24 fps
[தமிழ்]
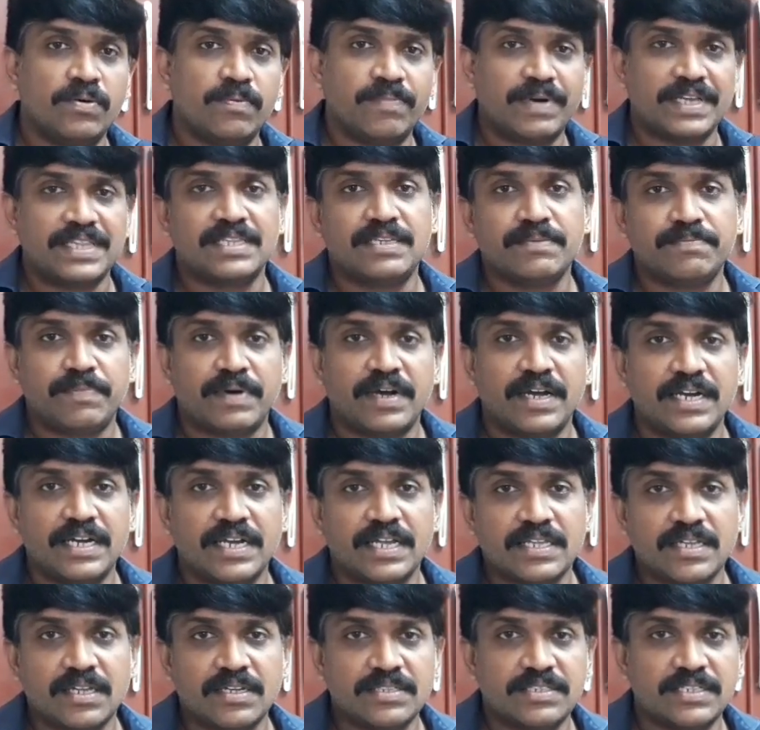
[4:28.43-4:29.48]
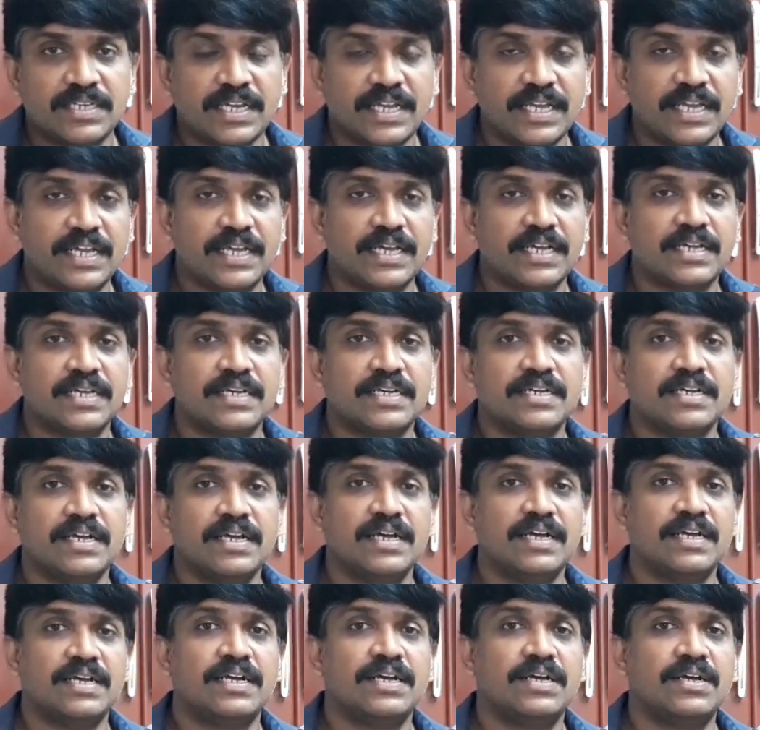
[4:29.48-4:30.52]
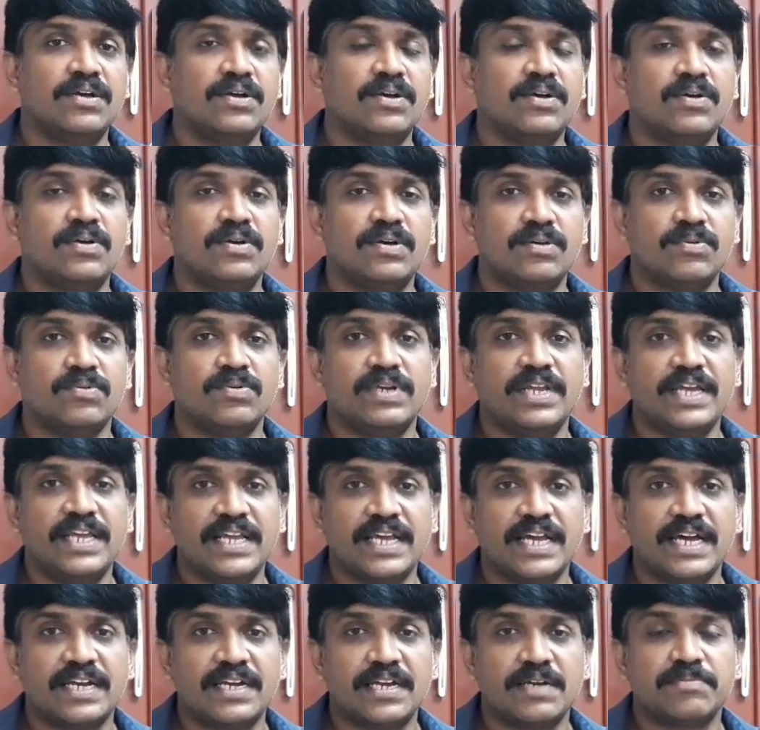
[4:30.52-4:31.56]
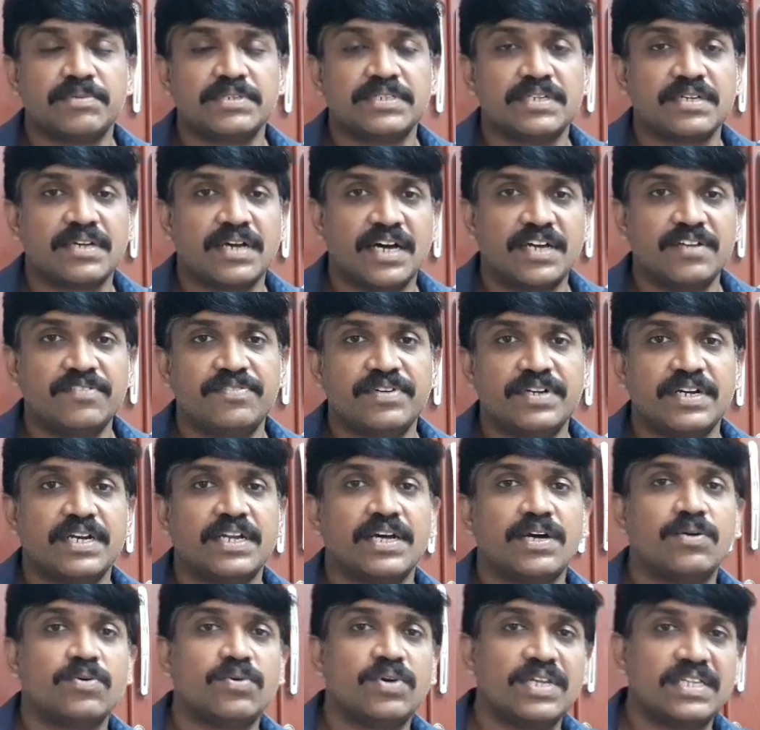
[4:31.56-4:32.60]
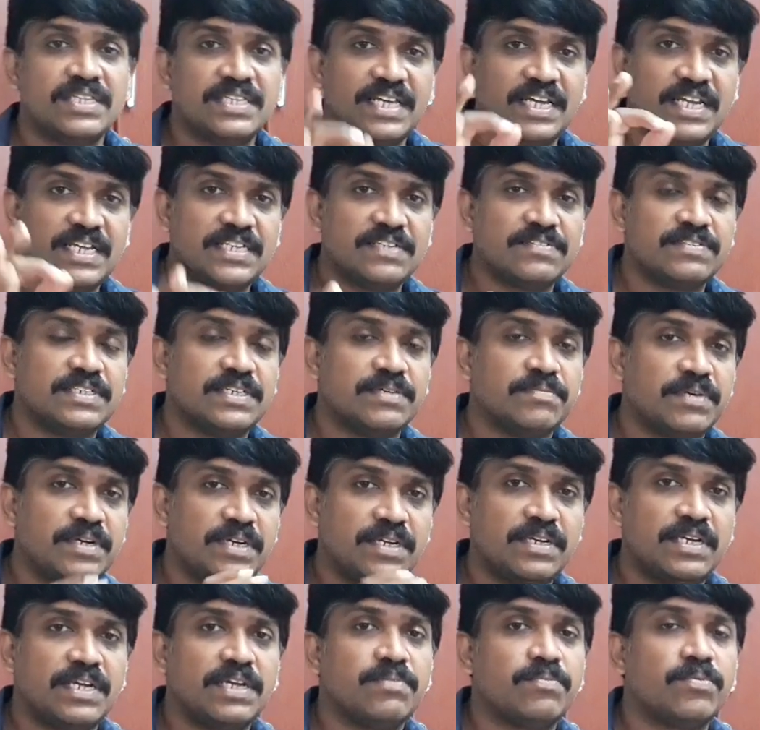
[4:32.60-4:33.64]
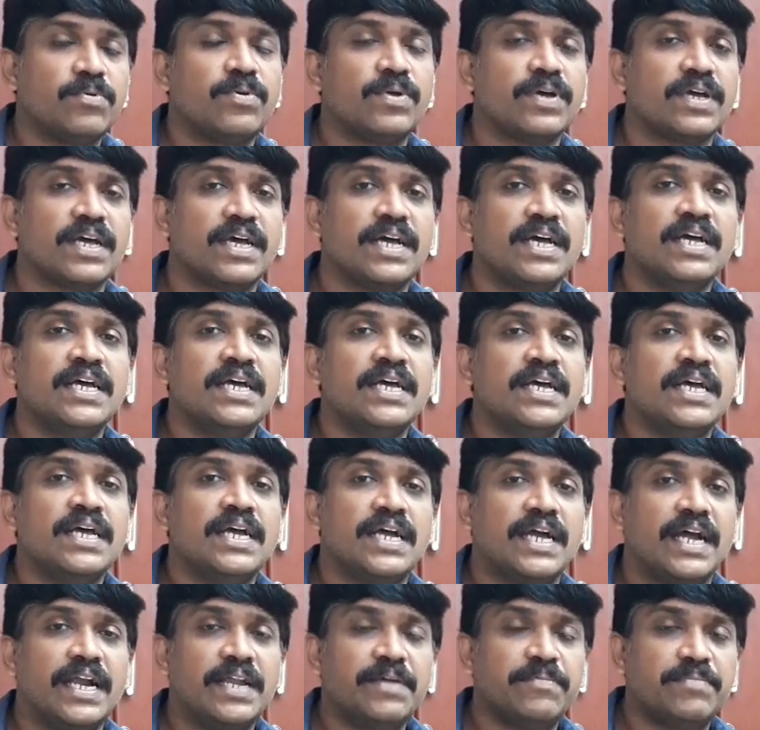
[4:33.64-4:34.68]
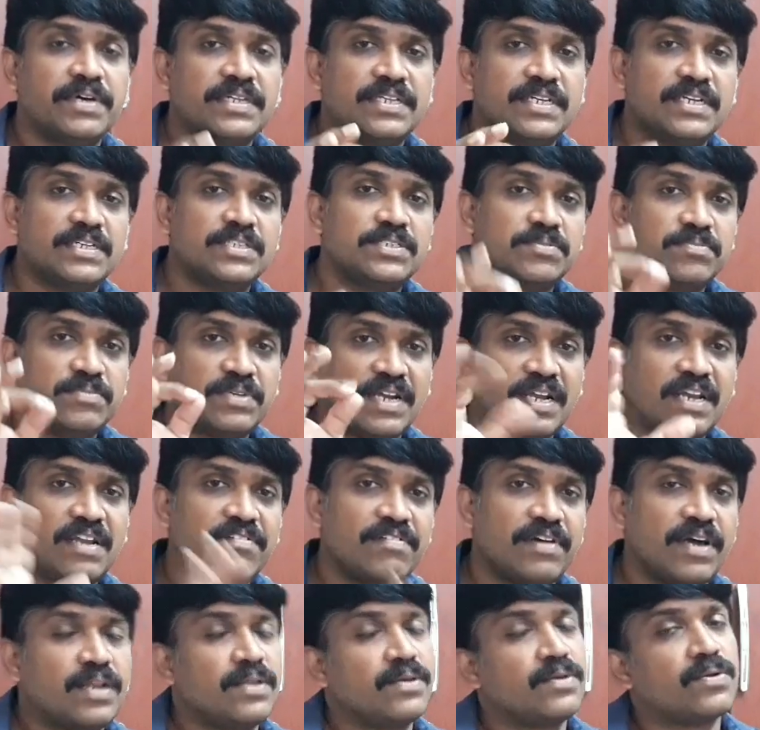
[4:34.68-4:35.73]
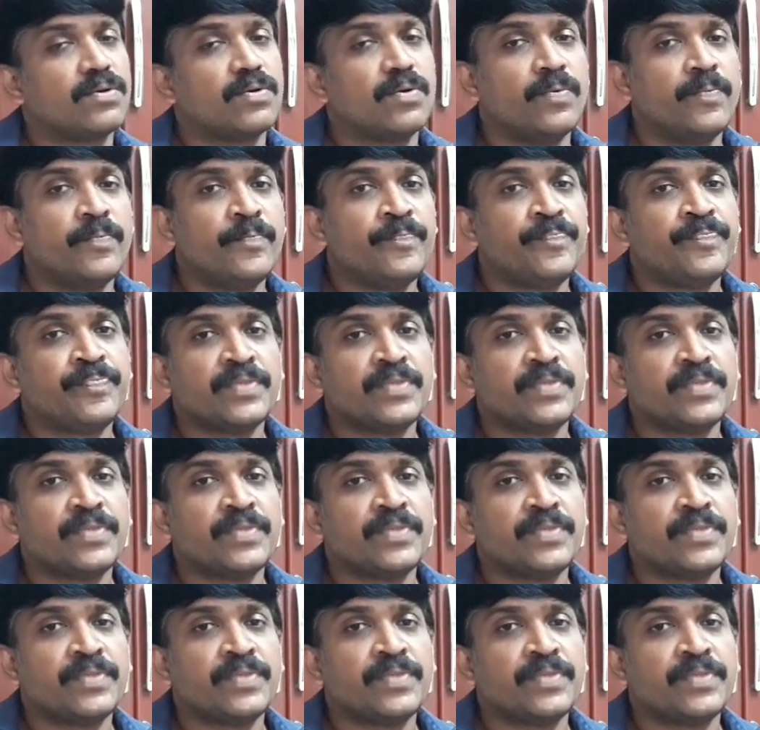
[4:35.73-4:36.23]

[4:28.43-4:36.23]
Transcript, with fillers: பத்து பாயிண்ட் இருந்தாலும் சரி நீங்கள் ஹண்ட்ரட் பர்சன்ட் கான்ஃபிடென்ட்டாக உங்களுக்கு தெரிஞ்ச விஷயம் மட்டும் நீங்கள் போடுங்க கண்டிப்பாக அந்த ரெசியூமுக்கு நல்ல வேல்யூ இருக்கும்